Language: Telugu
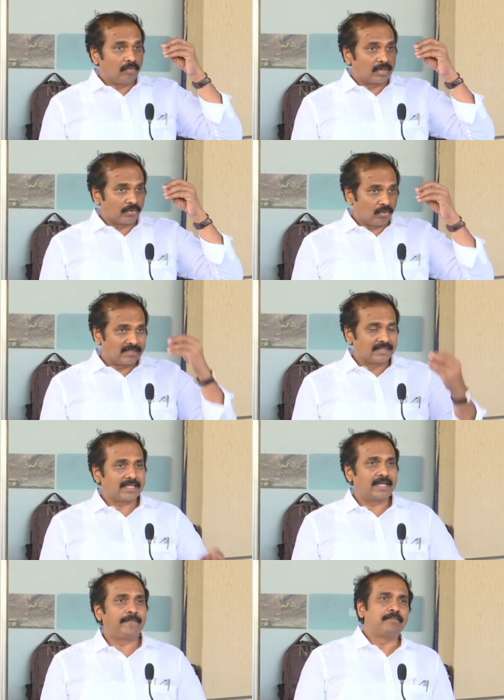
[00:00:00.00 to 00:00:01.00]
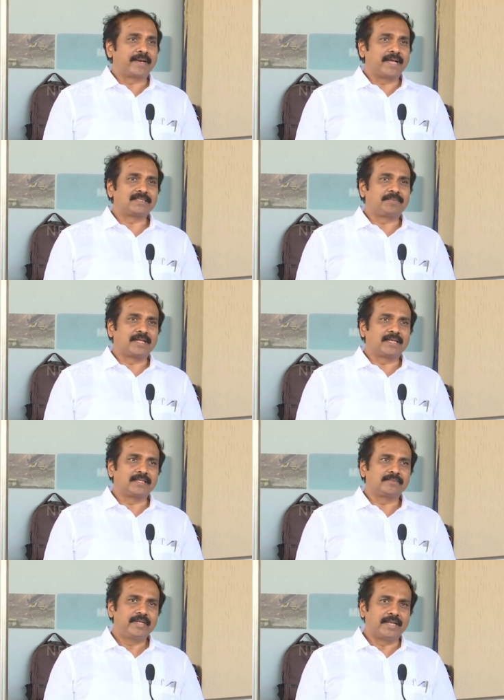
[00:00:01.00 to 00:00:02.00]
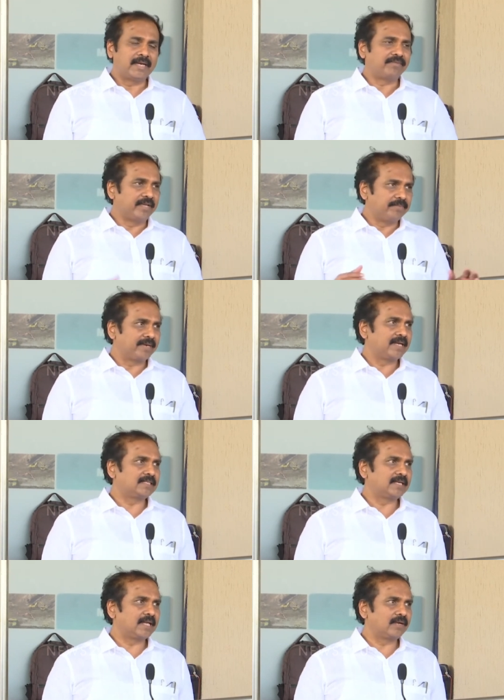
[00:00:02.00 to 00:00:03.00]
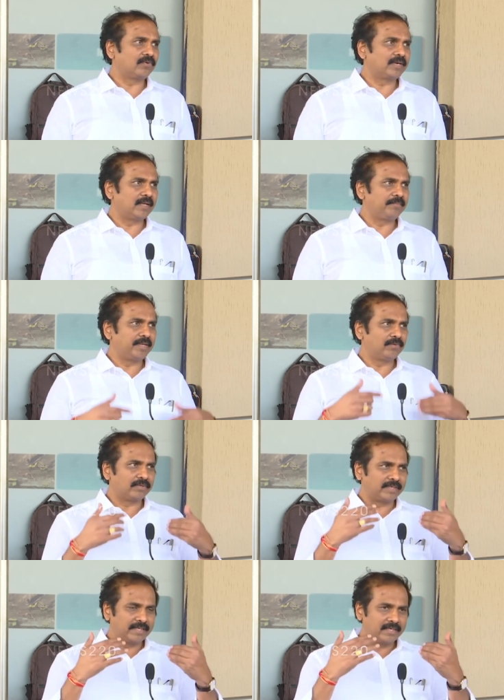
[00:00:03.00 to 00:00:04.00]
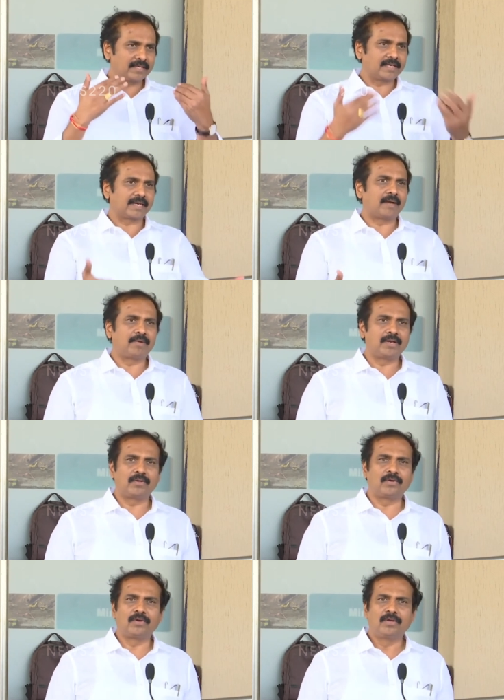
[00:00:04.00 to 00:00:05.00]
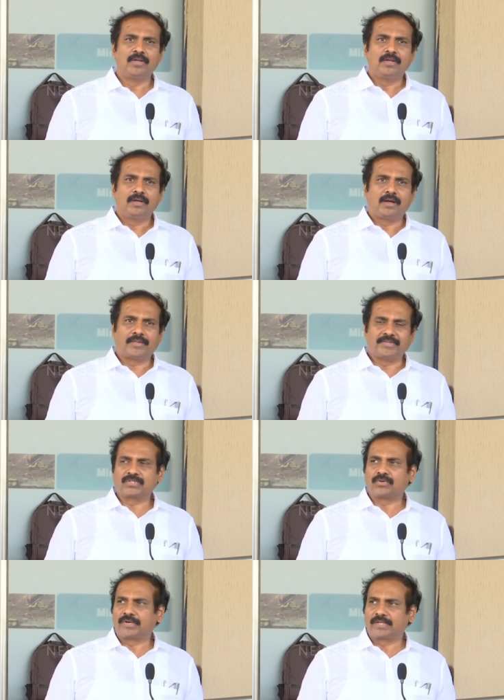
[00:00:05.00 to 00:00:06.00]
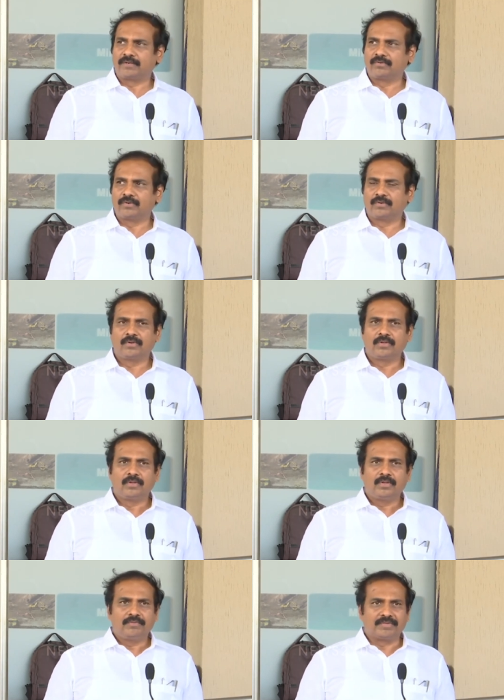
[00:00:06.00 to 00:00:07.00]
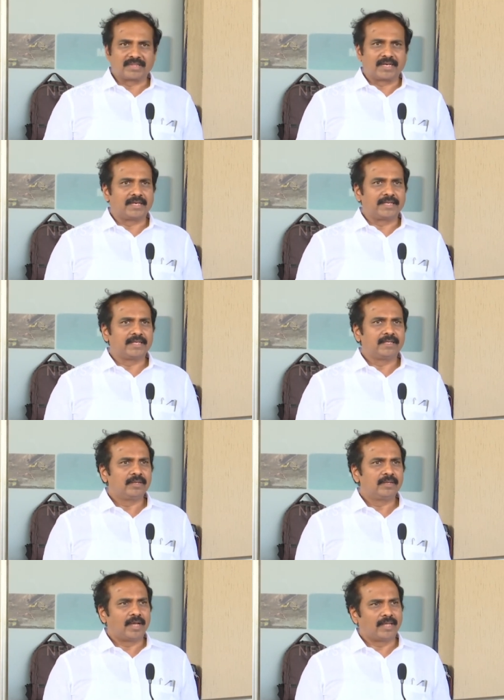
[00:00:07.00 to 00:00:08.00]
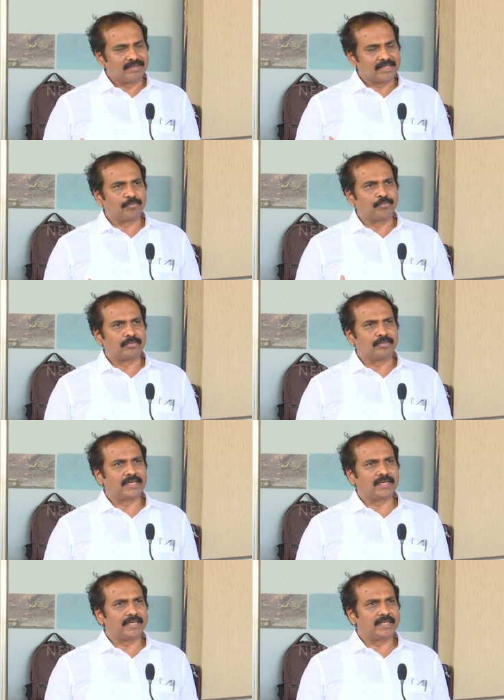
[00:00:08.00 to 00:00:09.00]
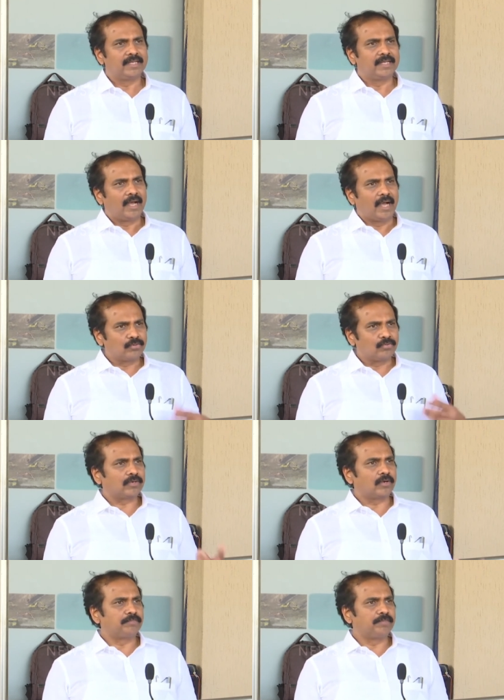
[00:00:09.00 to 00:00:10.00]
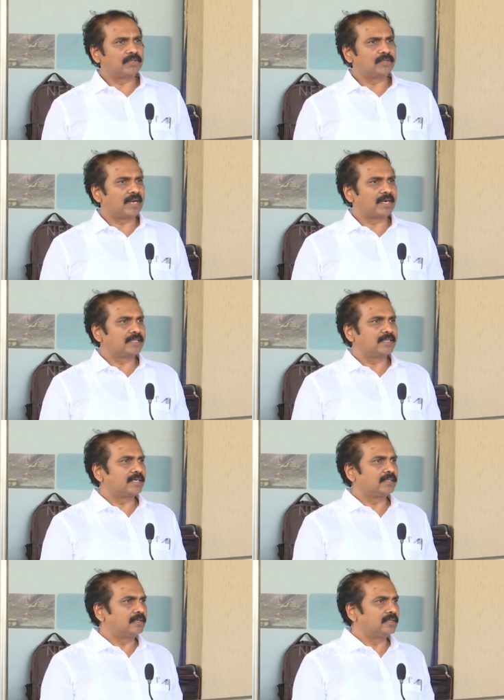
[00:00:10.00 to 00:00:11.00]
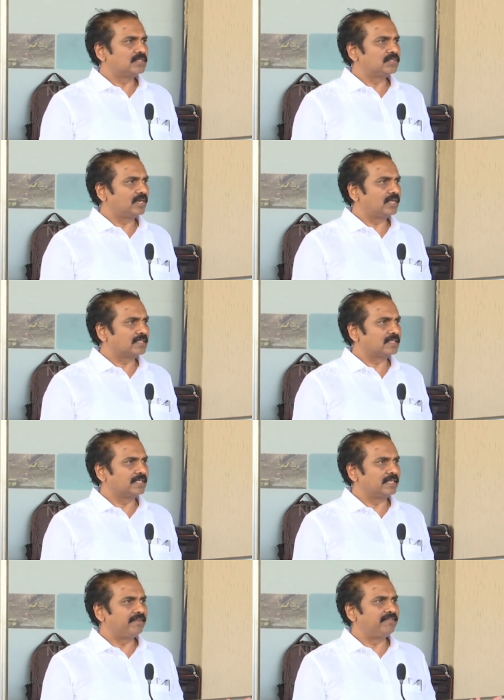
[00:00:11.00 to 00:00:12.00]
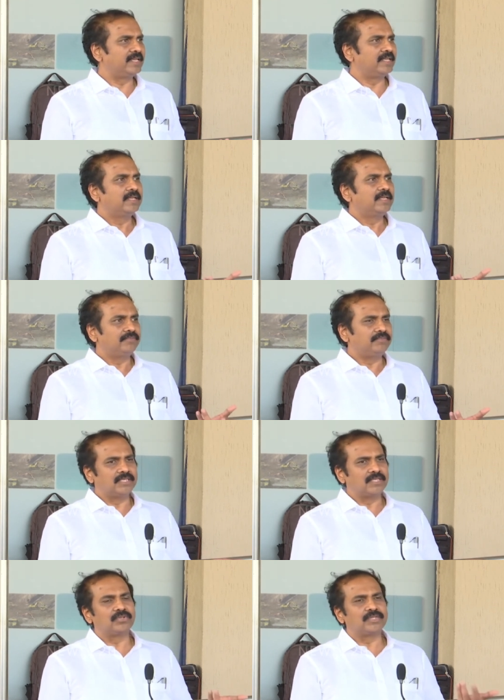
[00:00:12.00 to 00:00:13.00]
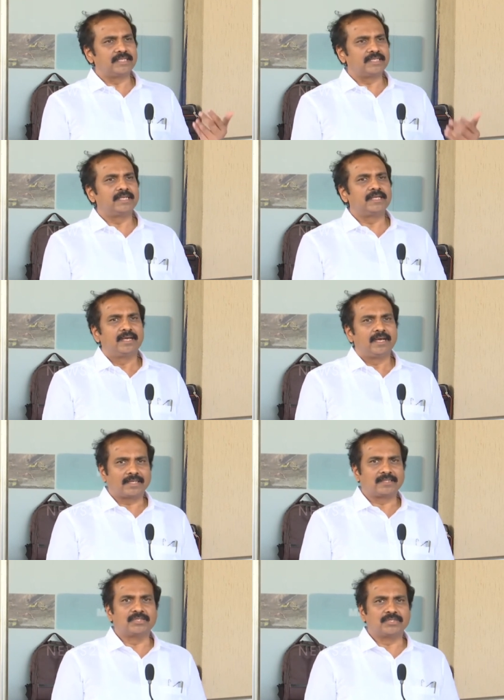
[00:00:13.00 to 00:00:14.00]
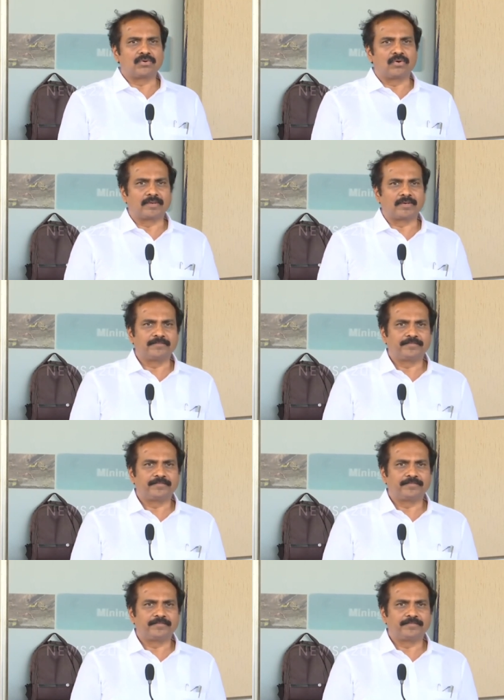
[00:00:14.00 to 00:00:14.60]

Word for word: ఒక రోజంతా ప్రయాసపడాలి ఇలాంటి వెయ్యి ప్రయాసం లేకుండా మేము నేరుగా గ్రామాల్లో అందిస్తూ ఉంటాం ఎరువులు విత్తనాలని అదేవిధంగా పురుగు మందులు కానీ అది కూడా కడుపు మంటతో మాట్లాడుతున్నారని తెలుగుదేశం వాళ్ళకి అసలు ఏమి విజ్ఞత ఉందనేది అర్థం చేసుకోవాలి మనం